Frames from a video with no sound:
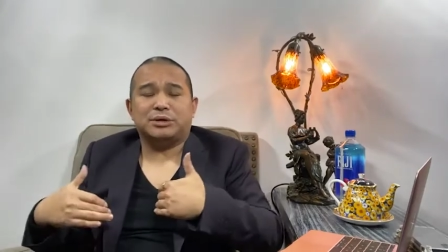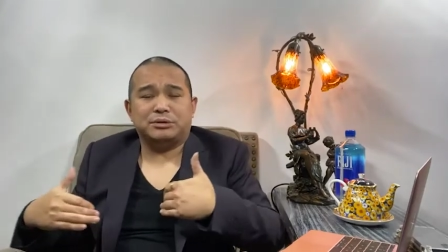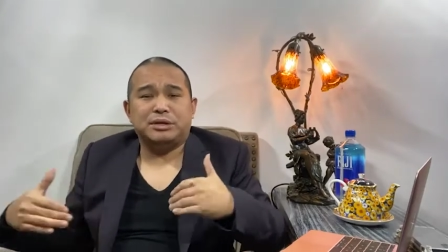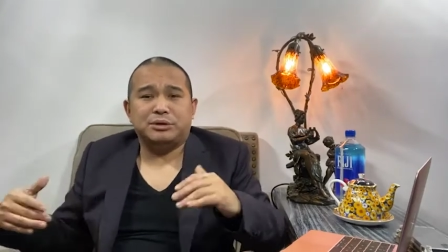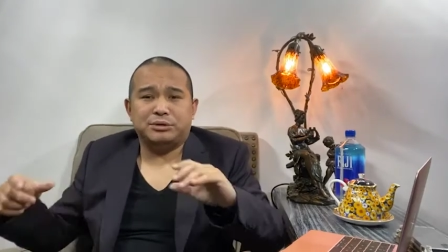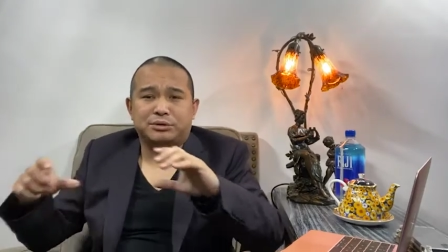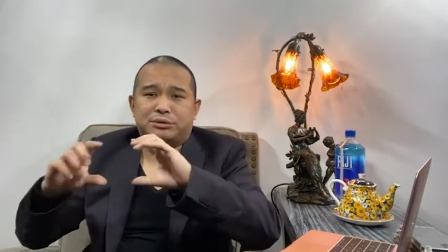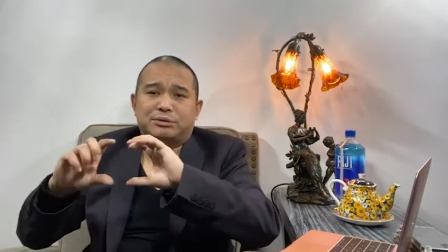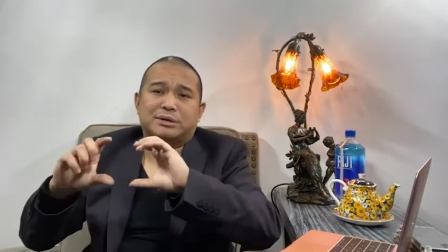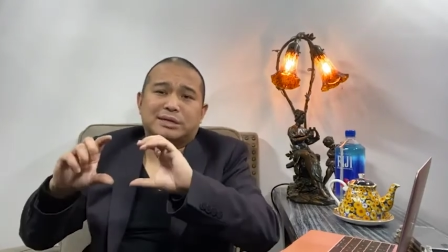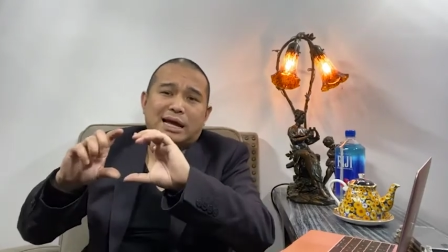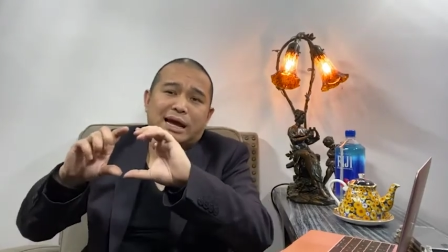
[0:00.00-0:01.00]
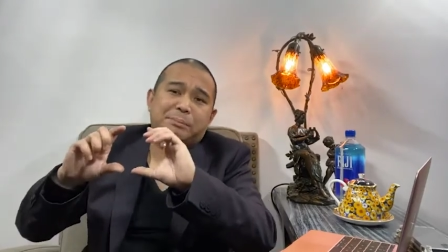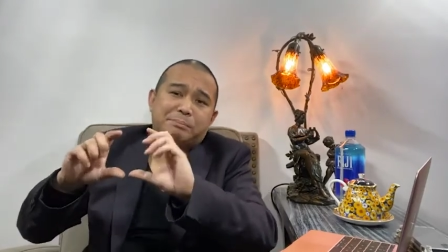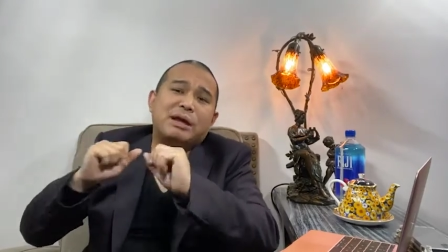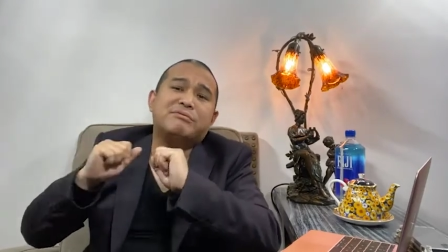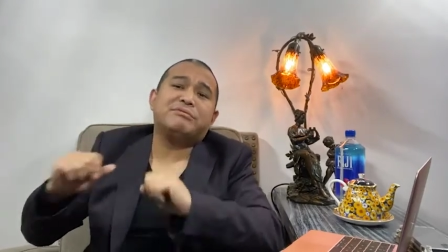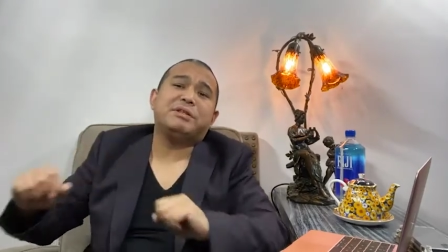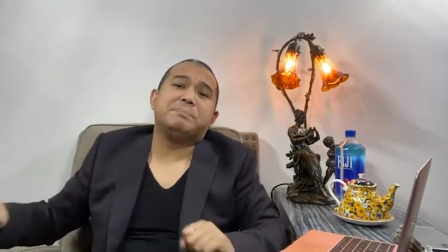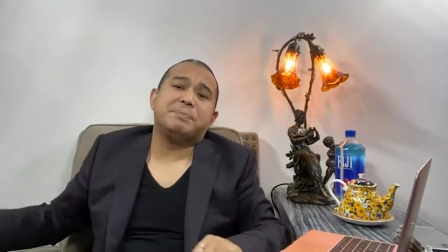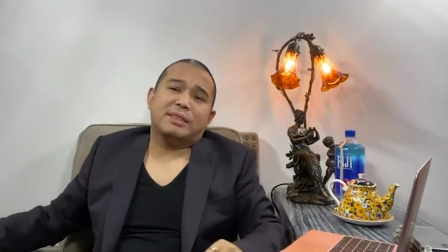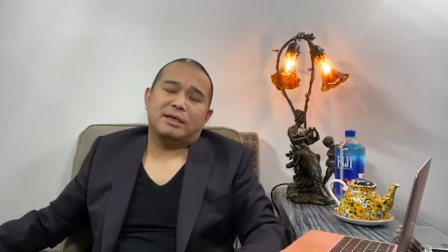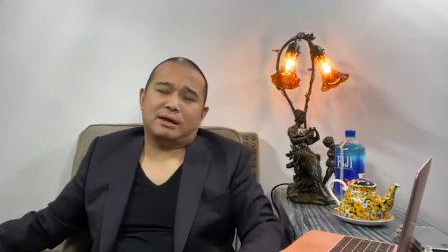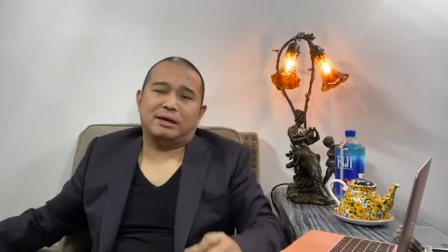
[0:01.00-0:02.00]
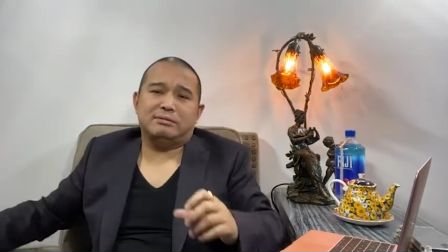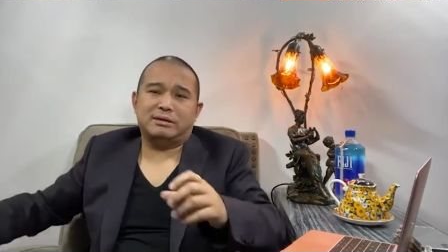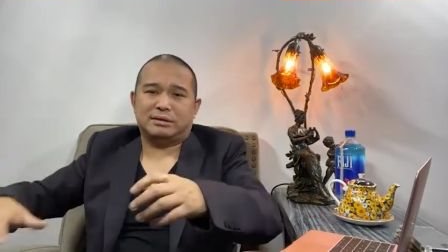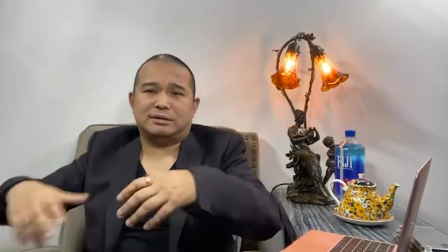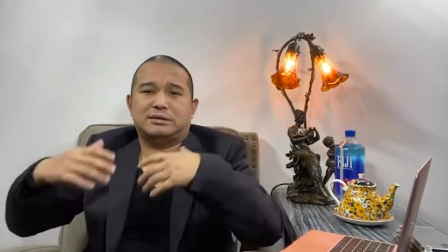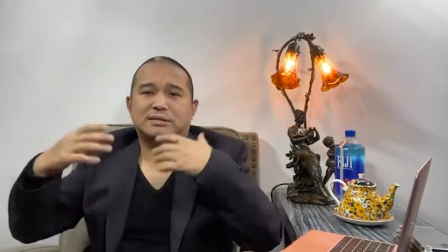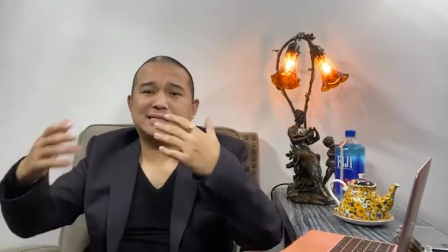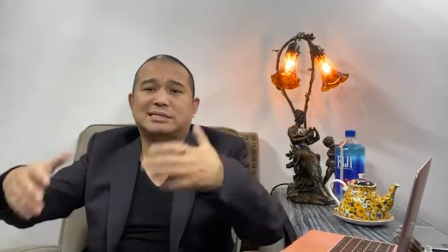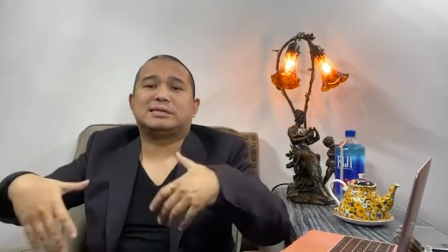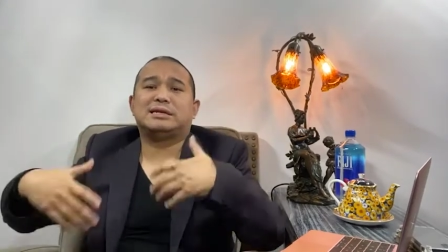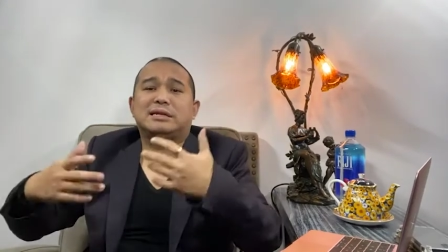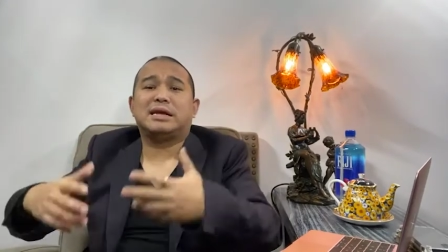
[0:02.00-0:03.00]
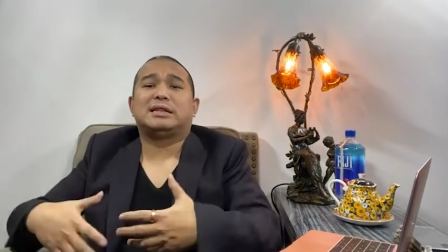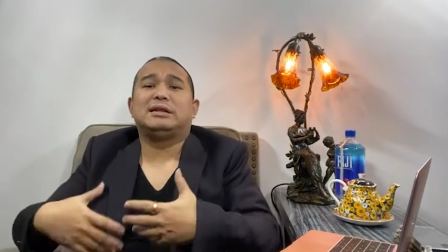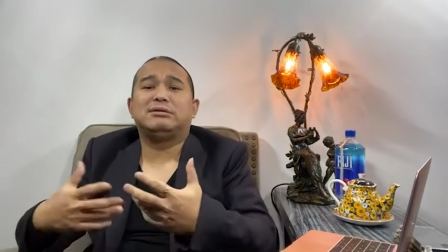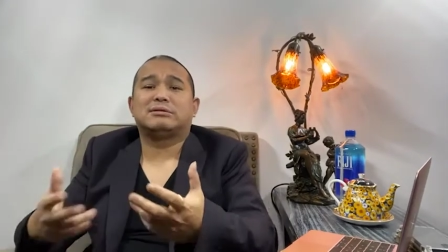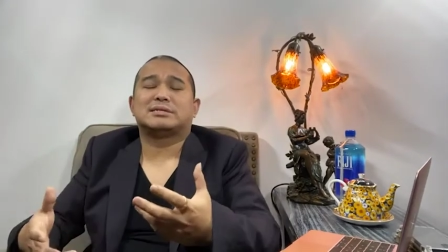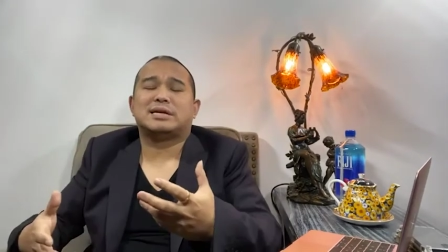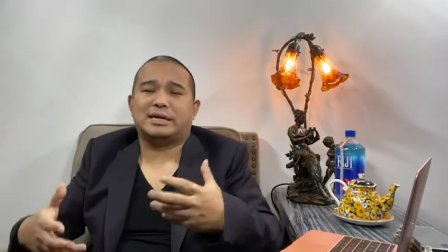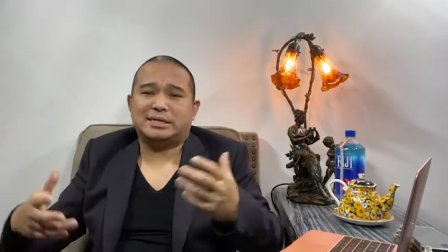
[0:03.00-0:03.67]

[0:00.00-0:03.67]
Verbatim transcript: 有有有个大概半份啊，因为四个人点了六个菜，